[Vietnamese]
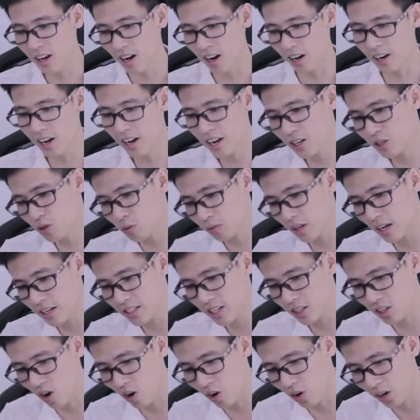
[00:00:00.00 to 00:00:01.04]
Ở đây chúng ta
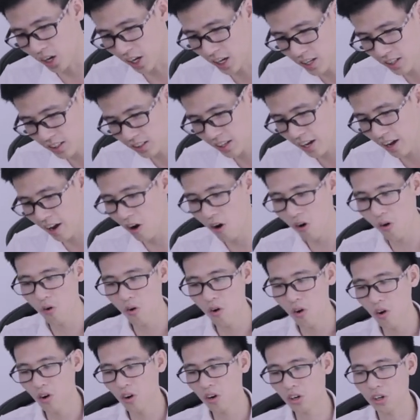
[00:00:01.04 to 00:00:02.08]
sẽ có Intel
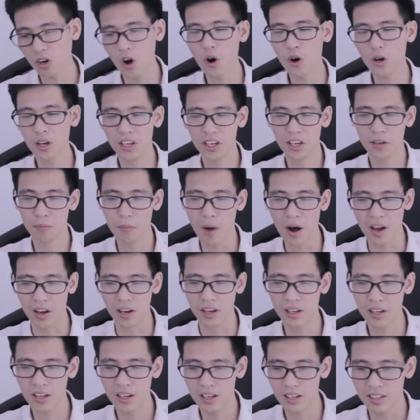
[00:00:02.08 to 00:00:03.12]
Core i7
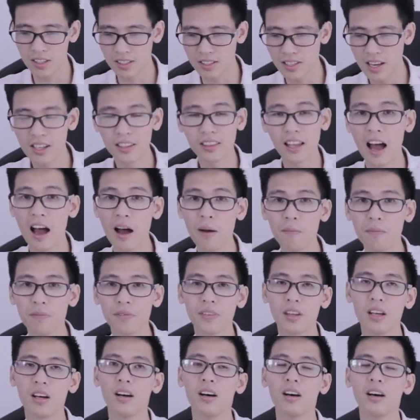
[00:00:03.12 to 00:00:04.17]
Gen 8
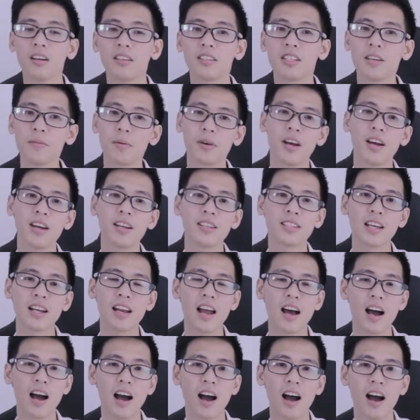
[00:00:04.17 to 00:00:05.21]
uh, ờ, Chip ở đây sẽ
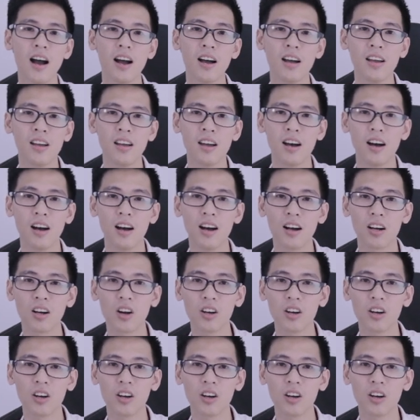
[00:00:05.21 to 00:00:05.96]
là uh,